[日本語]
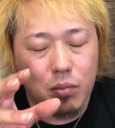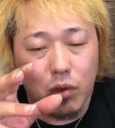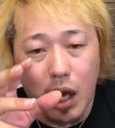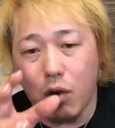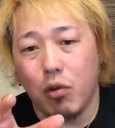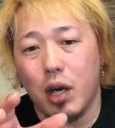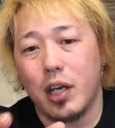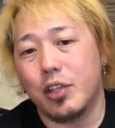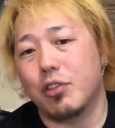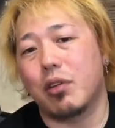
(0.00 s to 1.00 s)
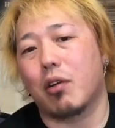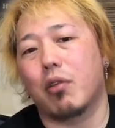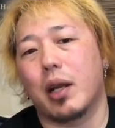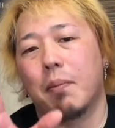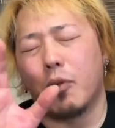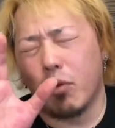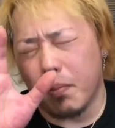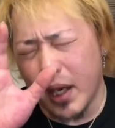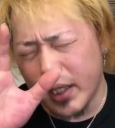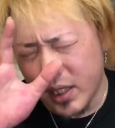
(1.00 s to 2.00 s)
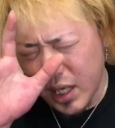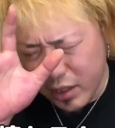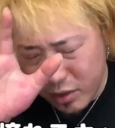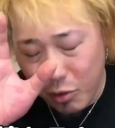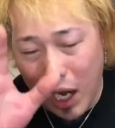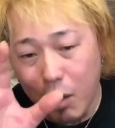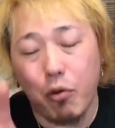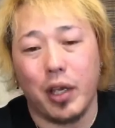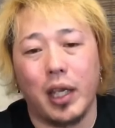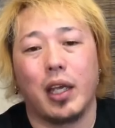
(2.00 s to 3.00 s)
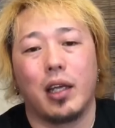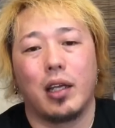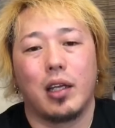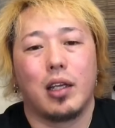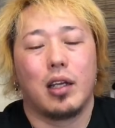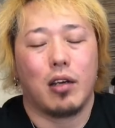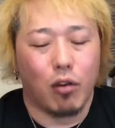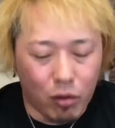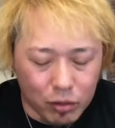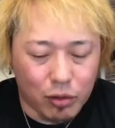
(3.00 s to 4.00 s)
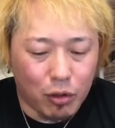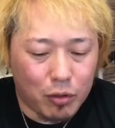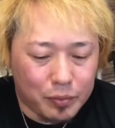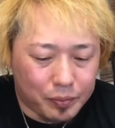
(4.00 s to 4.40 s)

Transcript: もう憧れ中の憧れもうめちゃくそかっこいい本当